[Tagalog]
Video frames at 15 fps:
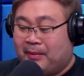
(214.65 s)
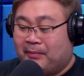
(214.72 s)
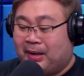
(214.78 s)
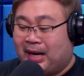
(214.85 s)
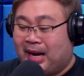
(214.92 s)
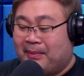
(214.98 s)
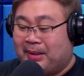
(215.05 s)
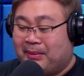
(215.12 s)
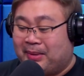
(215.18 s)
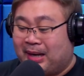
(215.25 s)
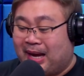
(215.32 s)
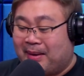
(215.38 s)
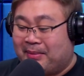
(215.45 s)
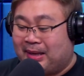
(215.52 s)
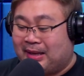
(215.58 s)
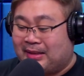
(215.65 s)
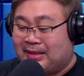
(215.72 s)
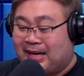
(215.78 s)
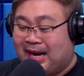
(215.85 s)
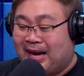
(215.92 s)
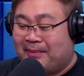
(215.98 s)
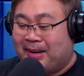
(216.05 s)
Maraming maraming
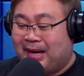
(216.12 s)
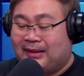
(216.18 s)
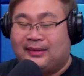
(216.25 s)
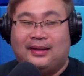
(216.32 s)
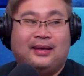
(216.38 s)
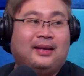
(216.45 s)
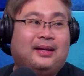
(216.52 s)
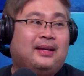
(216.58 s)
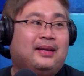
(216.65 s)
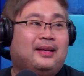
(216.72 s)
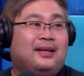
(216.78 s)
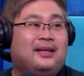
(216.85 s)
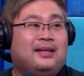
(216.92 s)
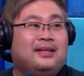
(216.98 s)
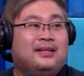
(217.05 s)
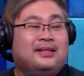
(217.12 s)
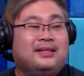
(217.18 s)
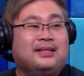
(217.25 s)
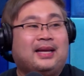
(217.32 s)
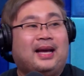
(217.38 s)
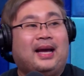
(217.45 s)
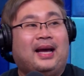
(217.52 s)
salamat
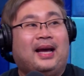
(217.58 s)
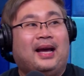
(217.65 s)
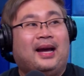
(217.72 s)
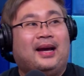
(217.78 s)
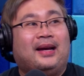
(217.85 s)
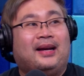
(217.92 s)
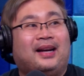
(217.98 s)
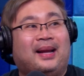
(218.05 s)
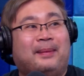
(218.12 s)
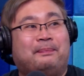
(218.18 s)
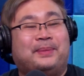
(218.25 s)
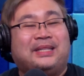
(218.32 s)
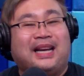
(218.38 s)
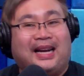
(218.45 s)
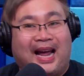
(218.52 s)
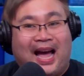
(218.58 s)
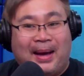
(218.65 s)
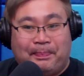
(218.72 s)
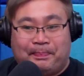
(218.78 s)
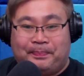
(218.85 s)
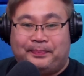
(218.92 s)
sa rib sarap!